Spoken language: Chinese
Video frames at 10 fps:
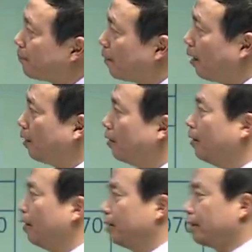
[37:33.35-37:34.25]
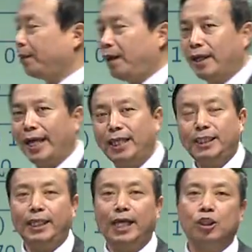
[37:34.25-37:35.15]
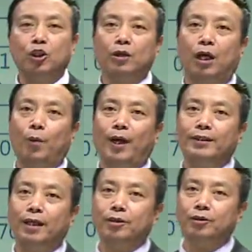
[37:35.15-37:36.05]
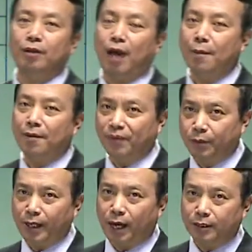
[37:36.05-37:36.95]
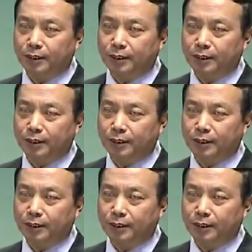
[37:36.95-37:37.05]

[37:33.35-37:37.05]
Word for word: 好，那么后来一七年收到款项时，两边分录一样，